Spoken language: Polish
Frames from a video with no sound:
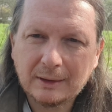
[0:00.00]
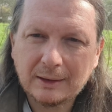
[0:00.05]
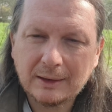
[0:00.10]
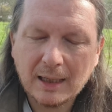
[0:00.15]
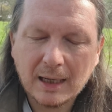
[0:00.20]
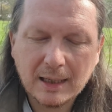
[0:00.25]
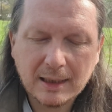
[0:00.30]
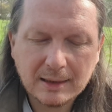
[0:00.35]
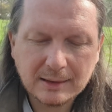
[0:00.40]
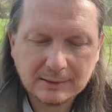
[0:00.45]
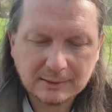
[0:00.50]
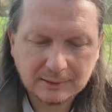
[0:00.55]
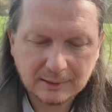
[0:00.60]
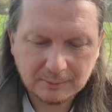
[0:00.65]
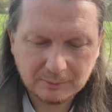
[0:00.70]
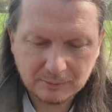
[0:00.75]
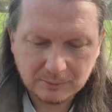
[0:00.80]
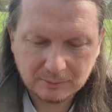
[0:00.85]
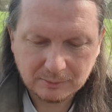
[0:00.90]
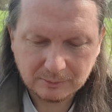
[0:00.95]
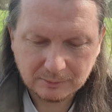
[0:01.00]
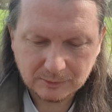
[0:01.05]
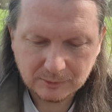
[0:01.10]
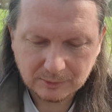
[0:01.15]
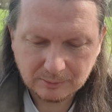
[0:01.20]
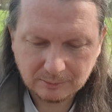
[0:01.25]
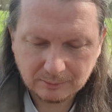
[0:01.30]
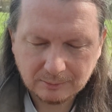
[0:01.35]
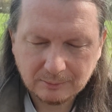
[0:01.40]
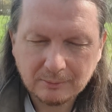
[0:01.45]
Ja jestem,
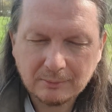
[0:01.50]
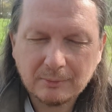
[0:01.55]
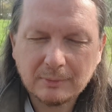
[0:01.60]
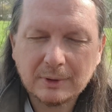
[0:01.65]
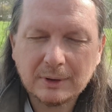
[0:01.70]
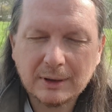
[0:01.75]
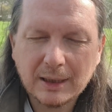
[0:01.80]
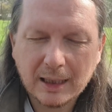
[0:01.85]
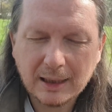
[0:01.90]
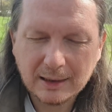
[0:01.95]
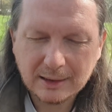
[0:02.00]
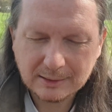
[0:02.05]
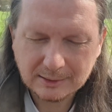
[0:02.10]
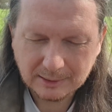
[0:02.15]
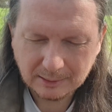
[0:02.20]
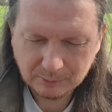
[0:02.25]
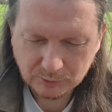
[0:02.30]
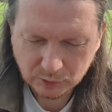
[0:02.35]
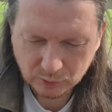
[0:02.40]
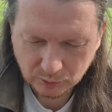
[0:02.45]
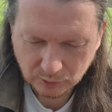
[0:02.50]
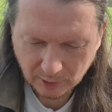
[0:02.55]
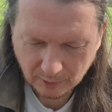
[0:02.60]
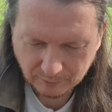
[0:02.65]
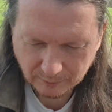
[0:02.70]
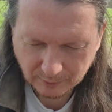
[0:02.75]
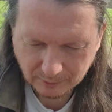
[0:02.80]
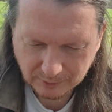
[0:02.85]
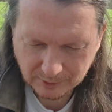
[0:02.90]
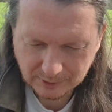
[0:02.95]
ja jestem
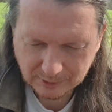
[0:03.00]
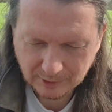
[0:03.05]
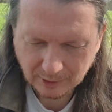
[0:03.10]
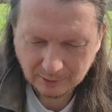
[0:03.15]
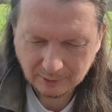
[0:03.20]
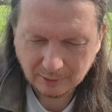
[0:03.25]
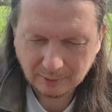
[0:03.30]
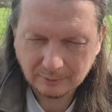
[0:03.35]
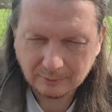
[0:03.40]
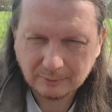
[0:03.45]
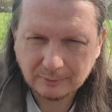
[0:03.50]
cudowną istotą.